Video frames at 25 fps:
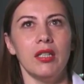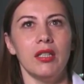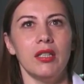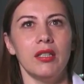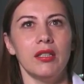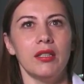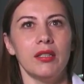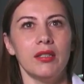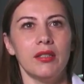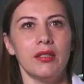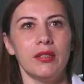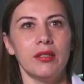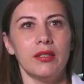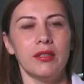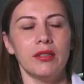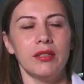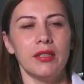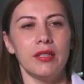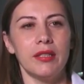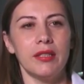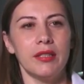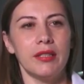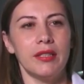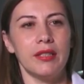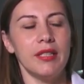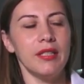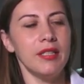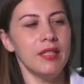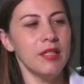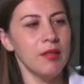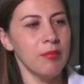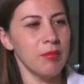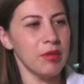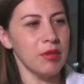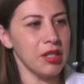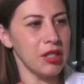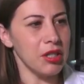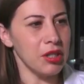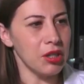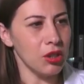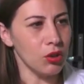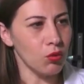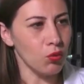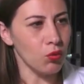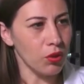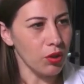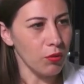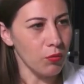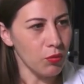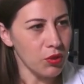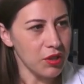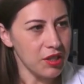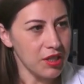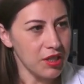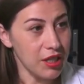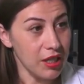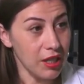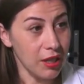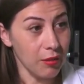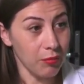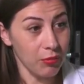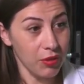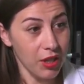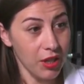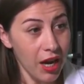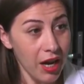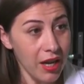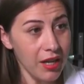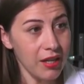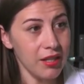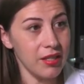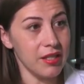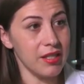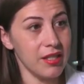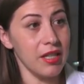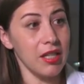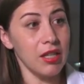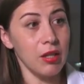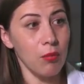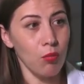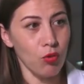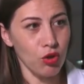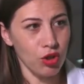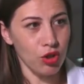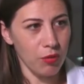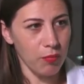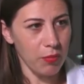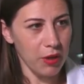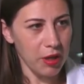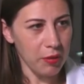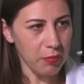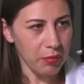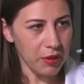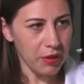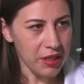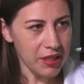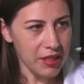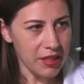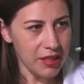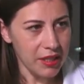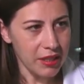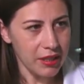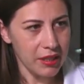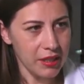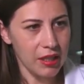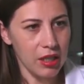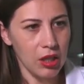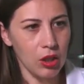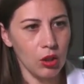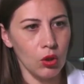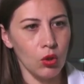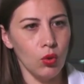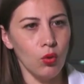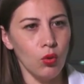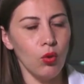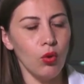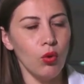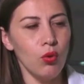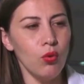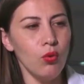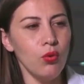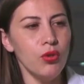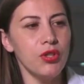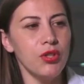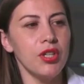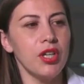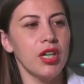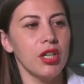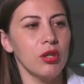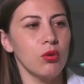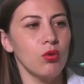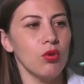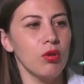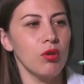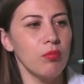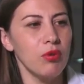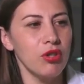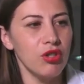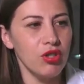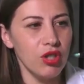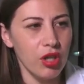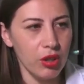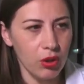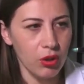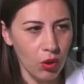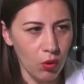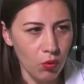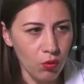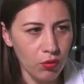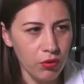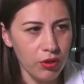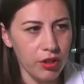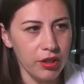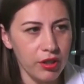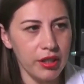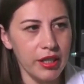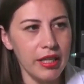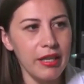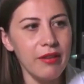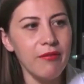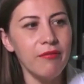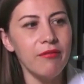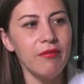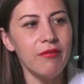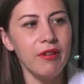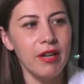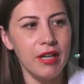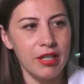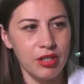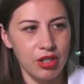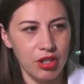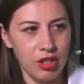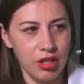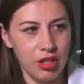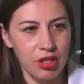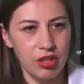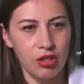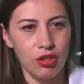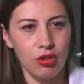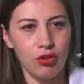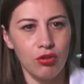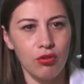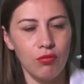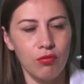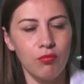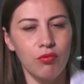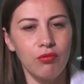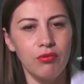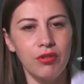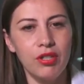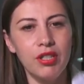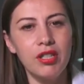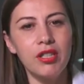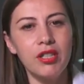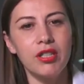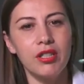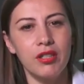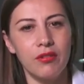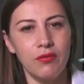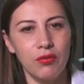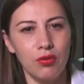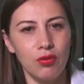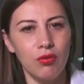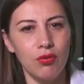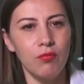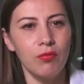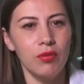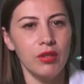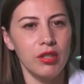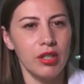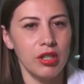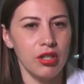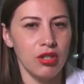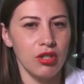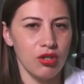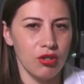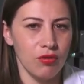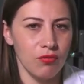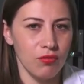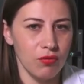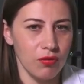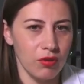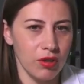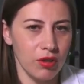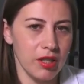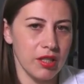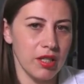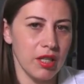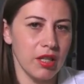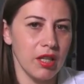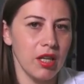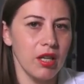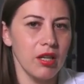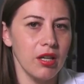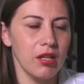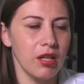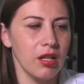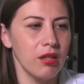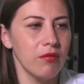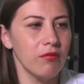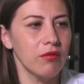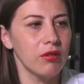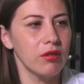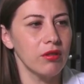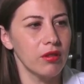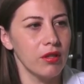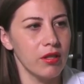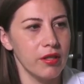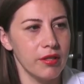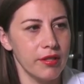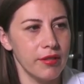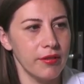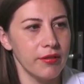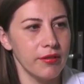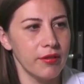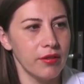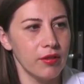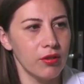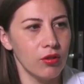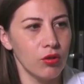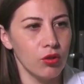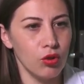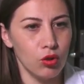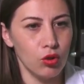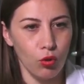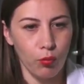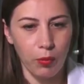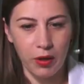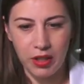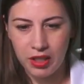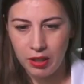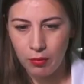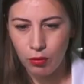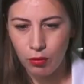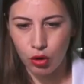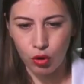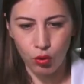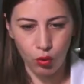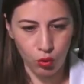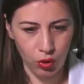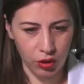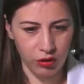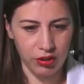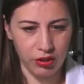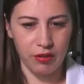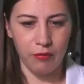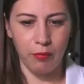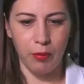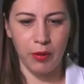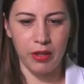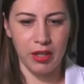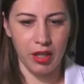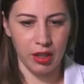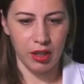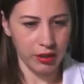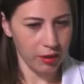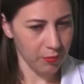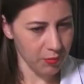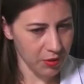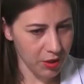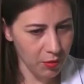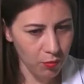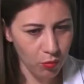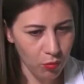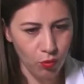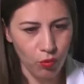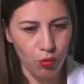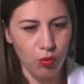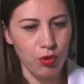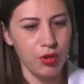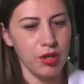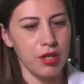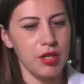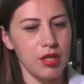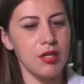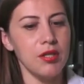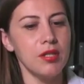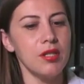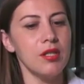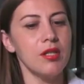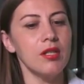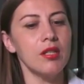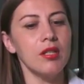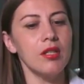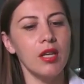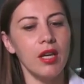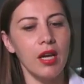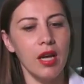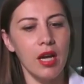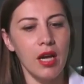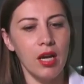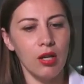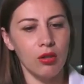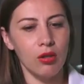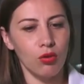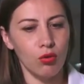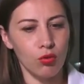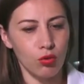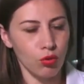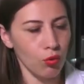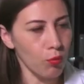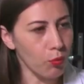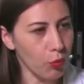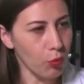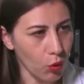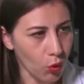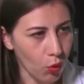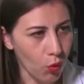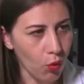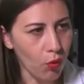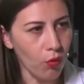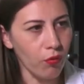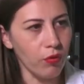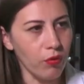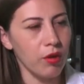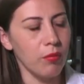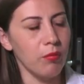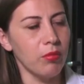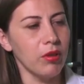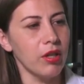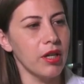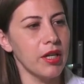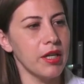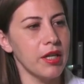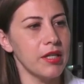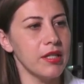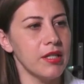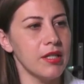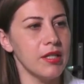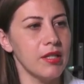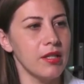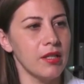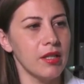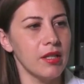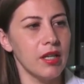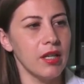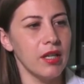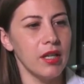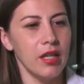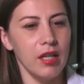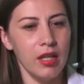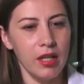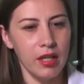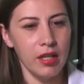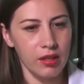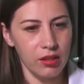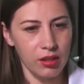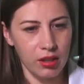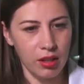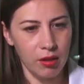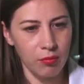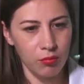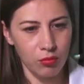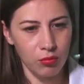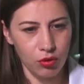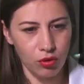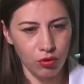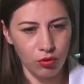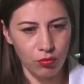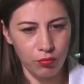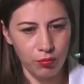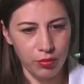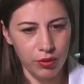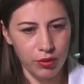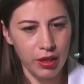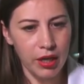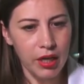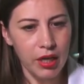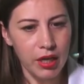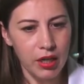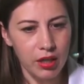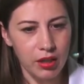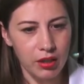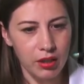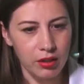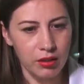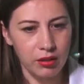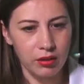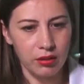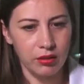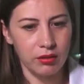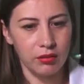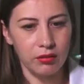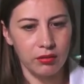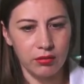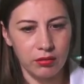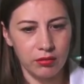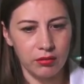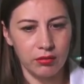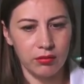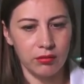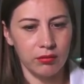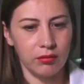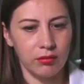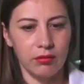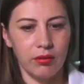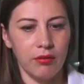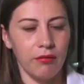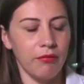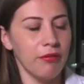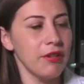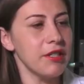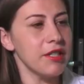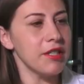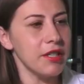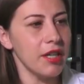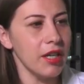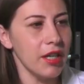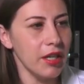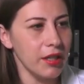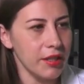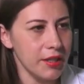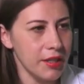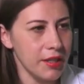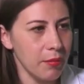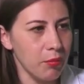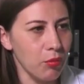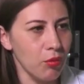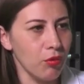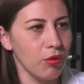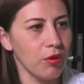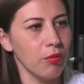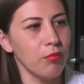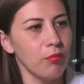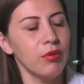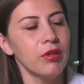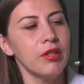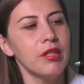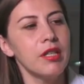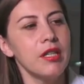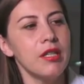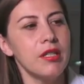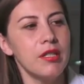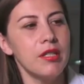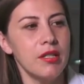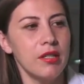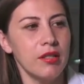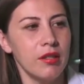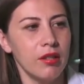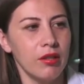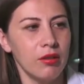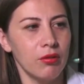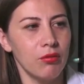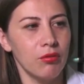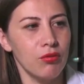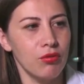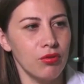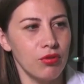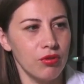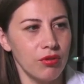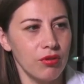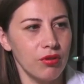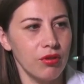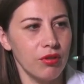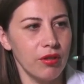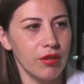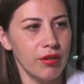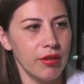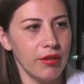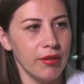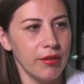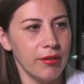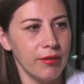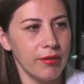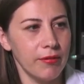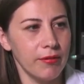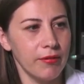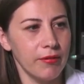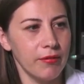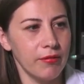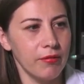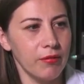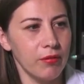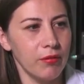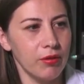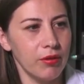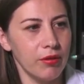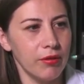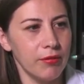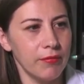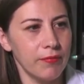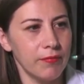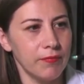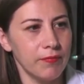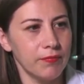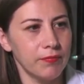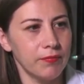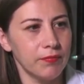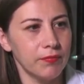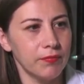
а, с единым архитектурным стилем. Да, за это можно переплатить, но люди, которые приезжают на отдых, им важно, чтобы у них это все было, конечно, все красота и радовало глаз чтобы хотя бы что-то совпадало, там забор единый, то чтобы кровля была единая, или там чтобы э, фасад забора был единый тоже. Ну, то есть, по крайней мере,